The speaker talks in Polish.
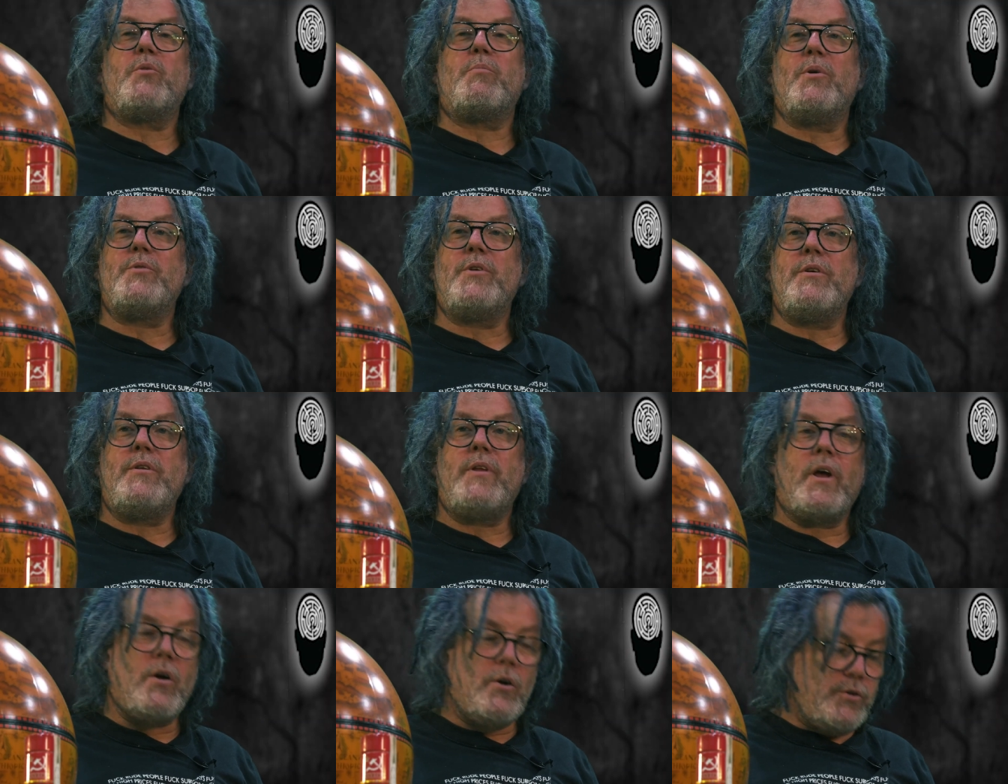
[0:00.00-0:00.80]
zupełnie
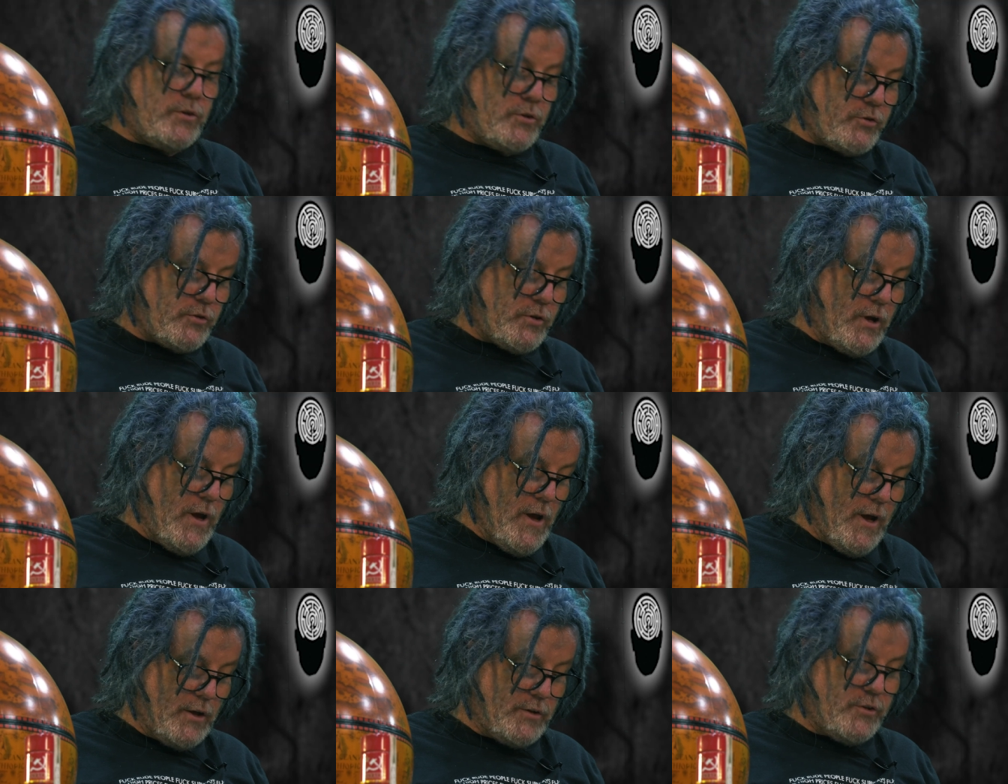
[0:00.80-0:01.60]
innego niż,
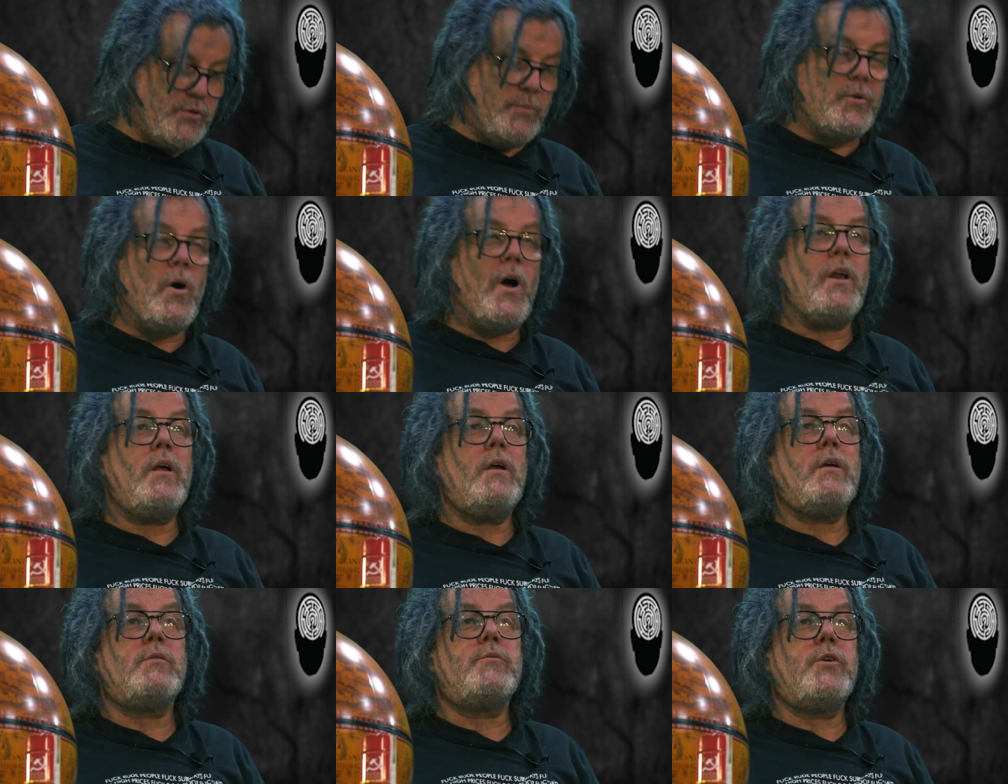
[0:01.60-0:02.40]
niż, no,
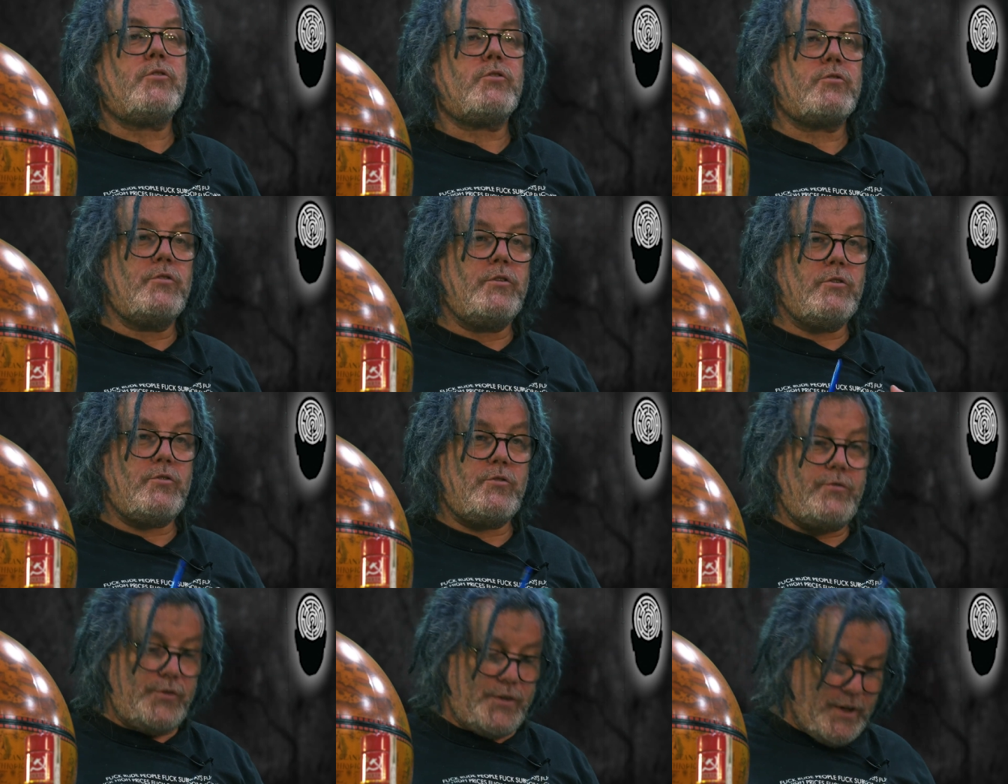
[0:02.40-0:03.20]
ale niż,
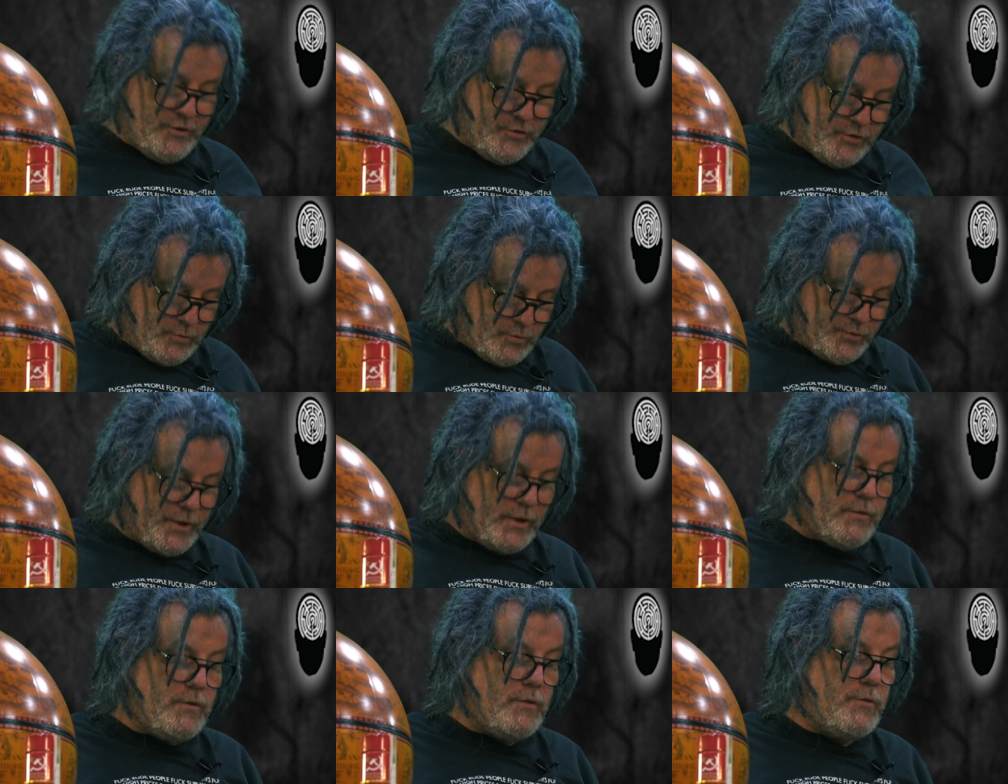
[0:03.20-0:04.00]
niż w treści
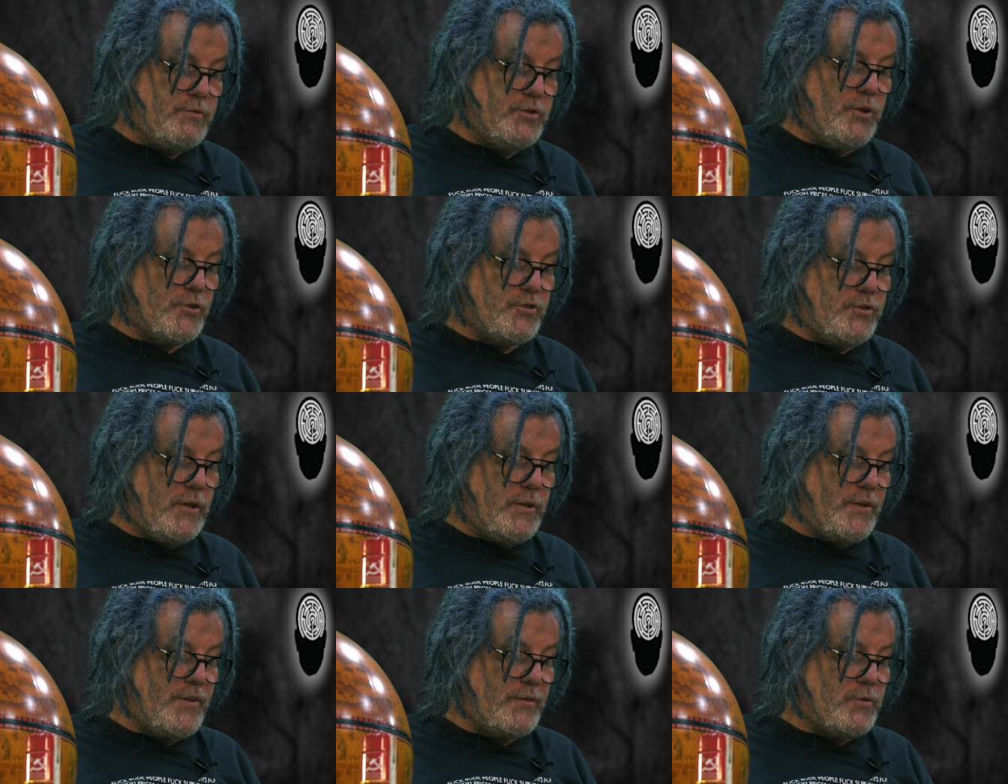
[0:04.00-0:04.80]
tutaj
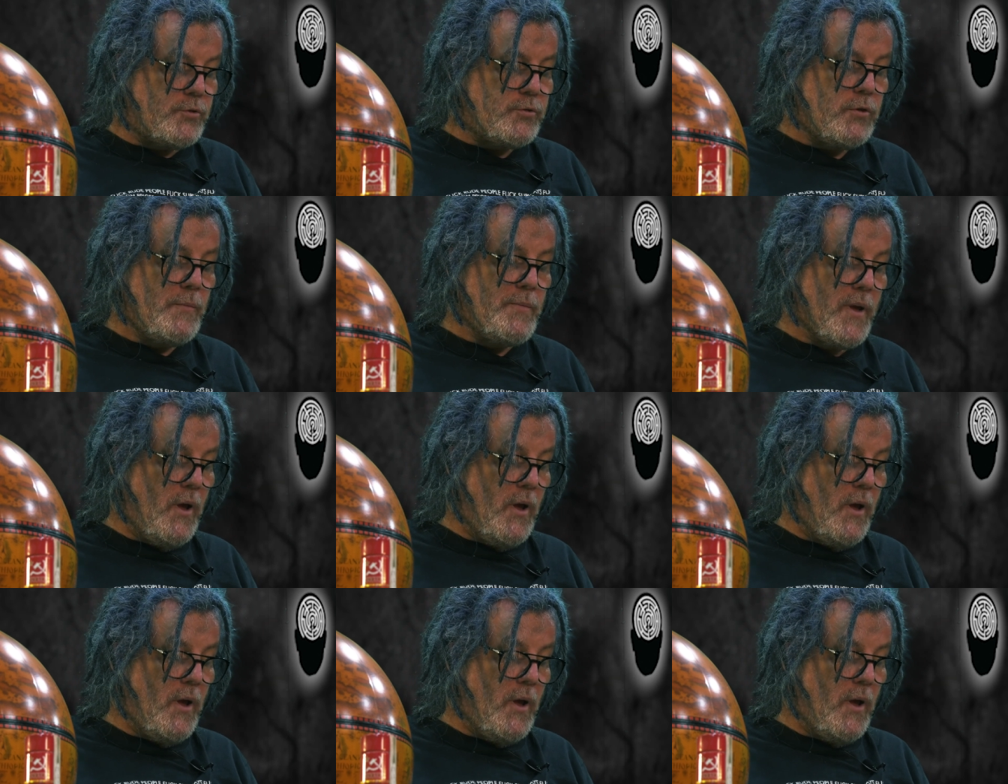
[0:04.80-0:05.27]
widocznej na zewnątrz.